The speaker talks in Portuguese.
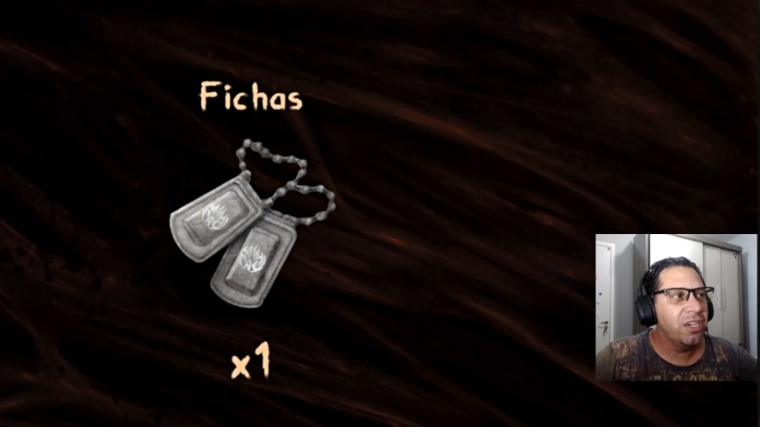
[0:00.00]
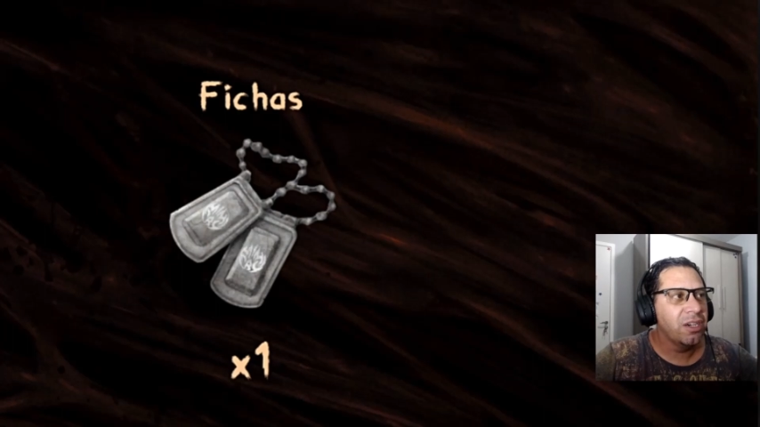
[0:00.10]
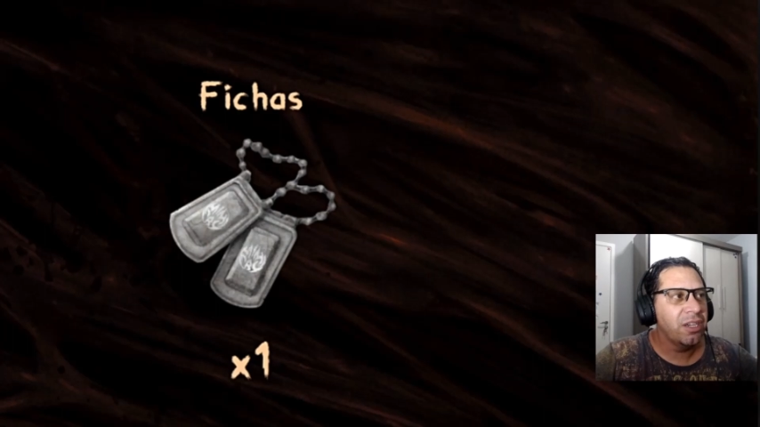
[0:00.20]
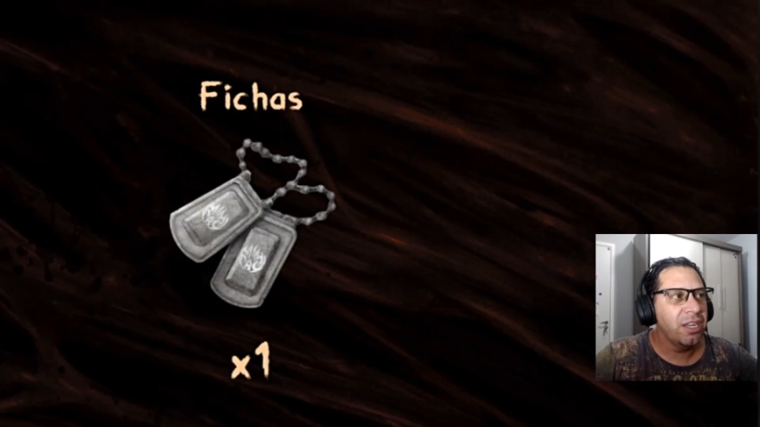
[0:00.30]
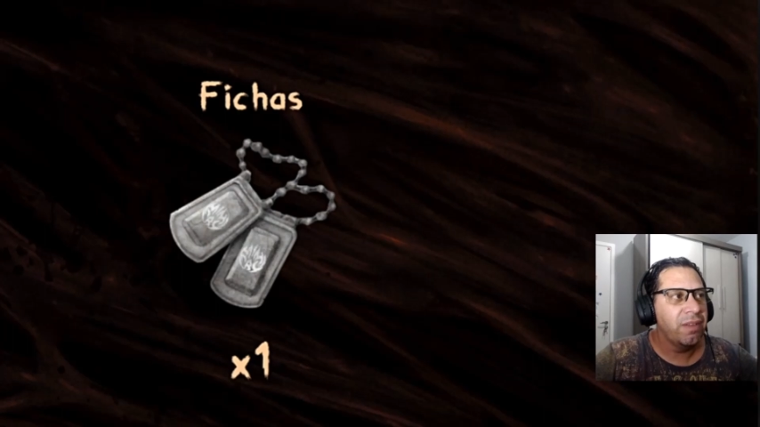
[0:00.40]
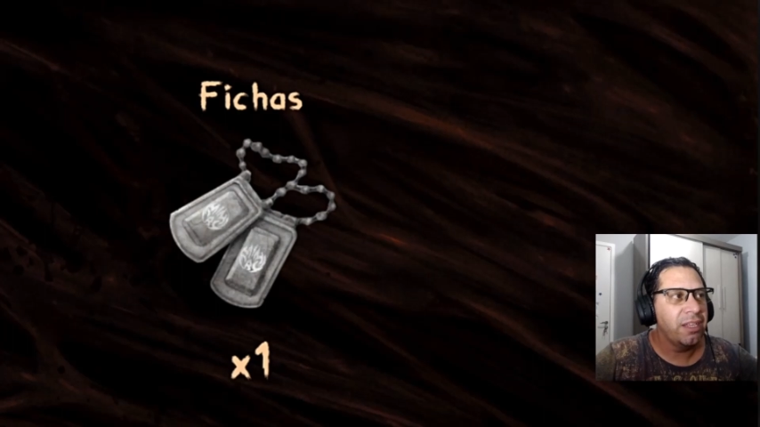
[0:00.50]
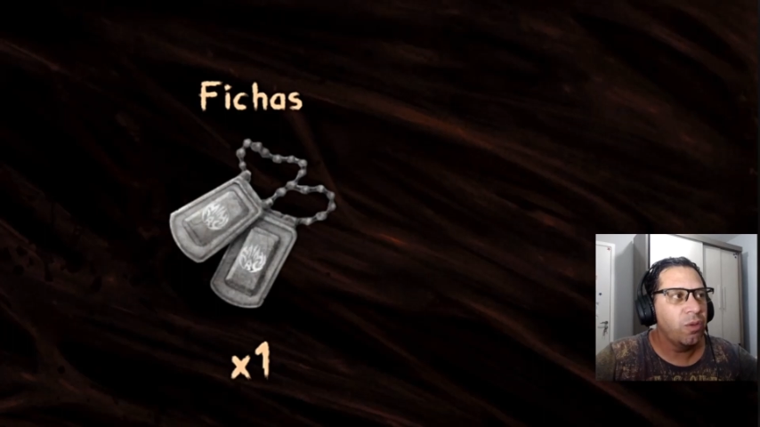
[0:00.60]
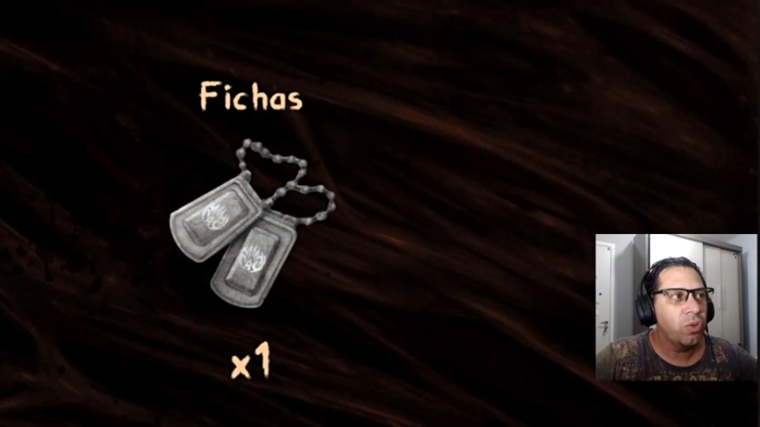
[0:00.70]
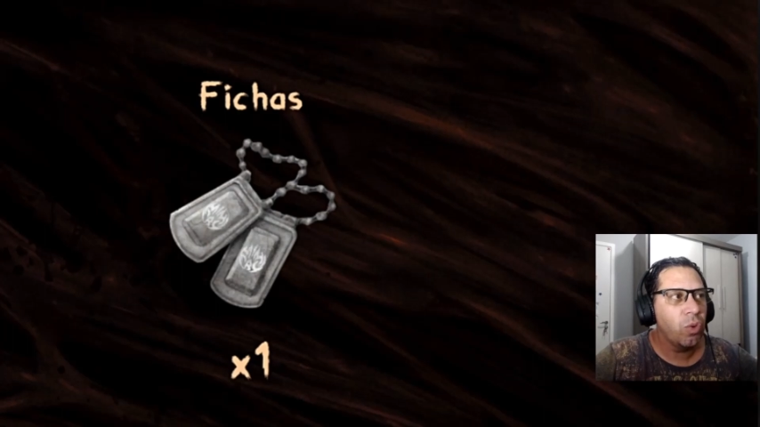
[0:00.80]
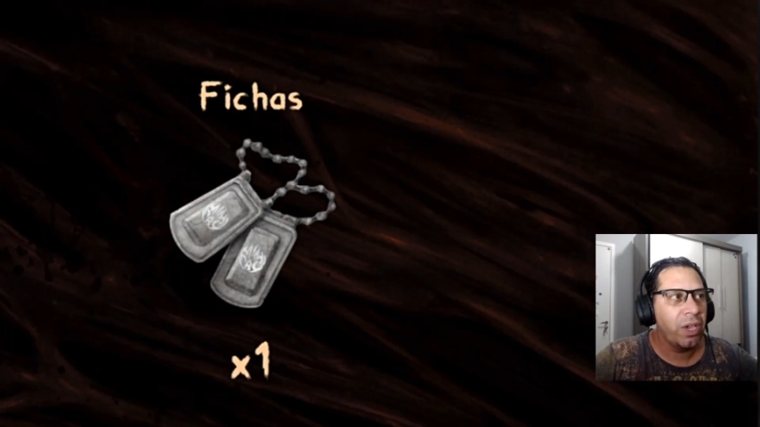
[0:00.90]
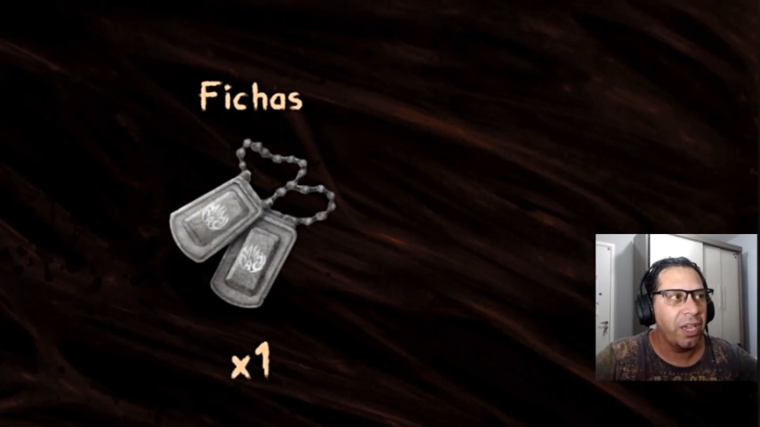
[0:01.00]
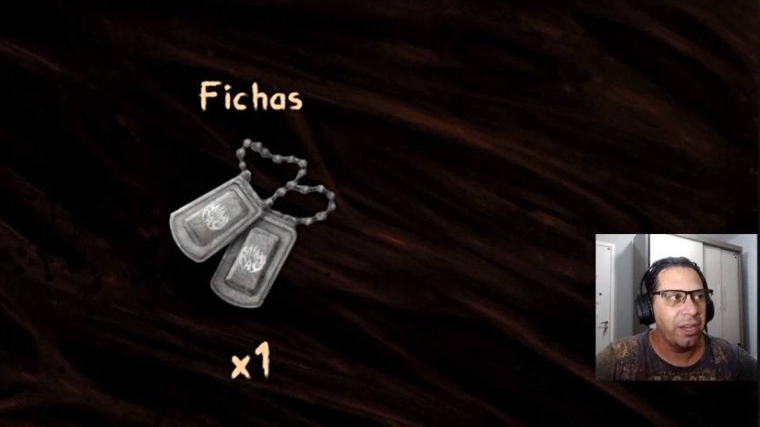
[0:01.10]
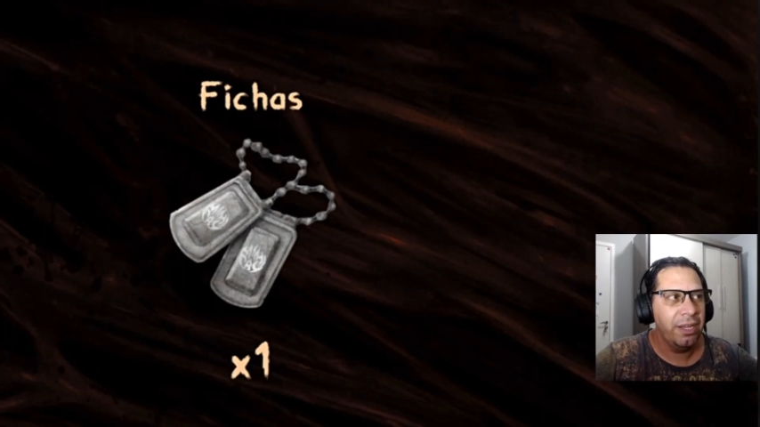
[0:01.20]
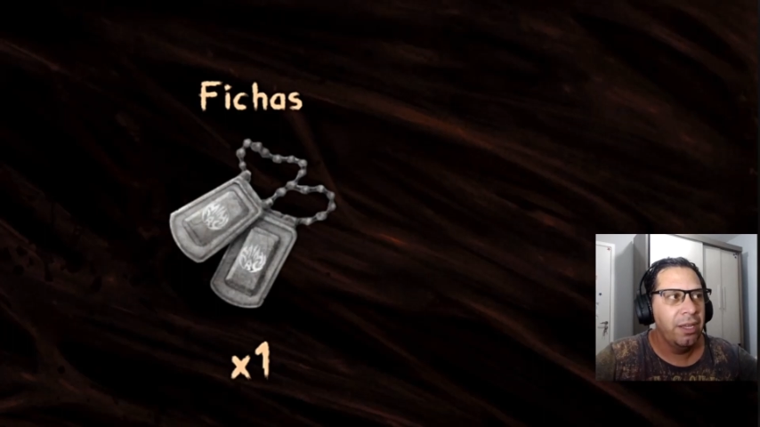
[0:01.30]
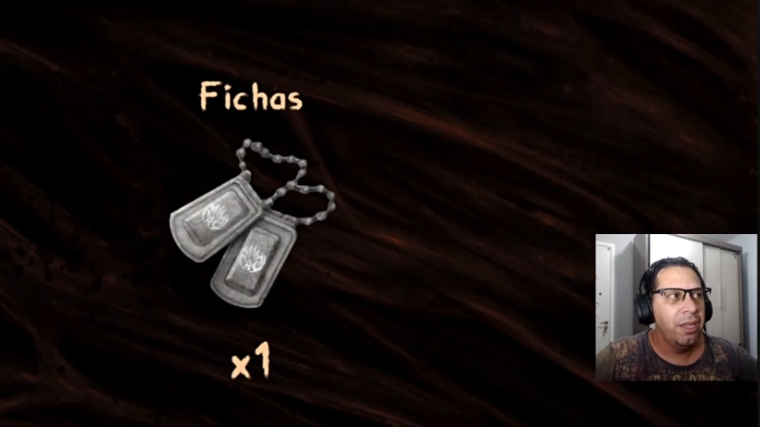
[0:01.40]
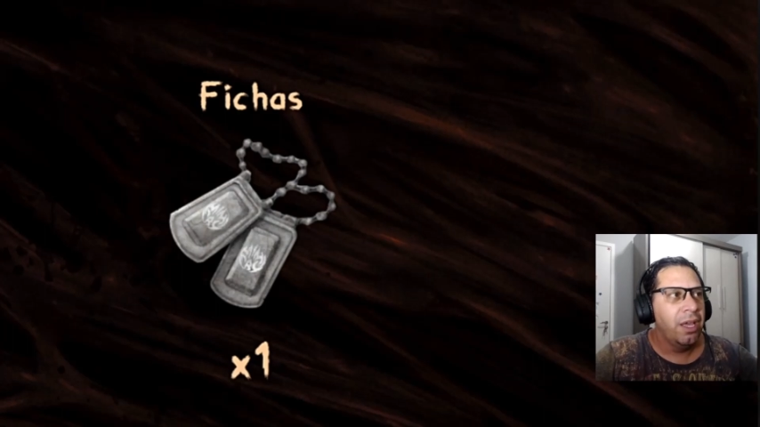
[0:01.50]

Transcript: aqui, ó, que na verdade é um token, né?